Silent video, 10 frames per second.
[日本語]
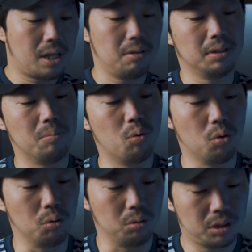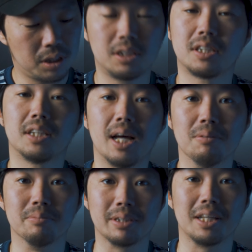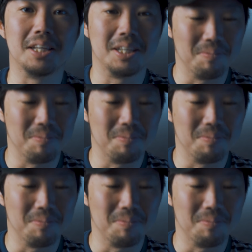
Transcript: からはね、もう、好き好きタイムまた行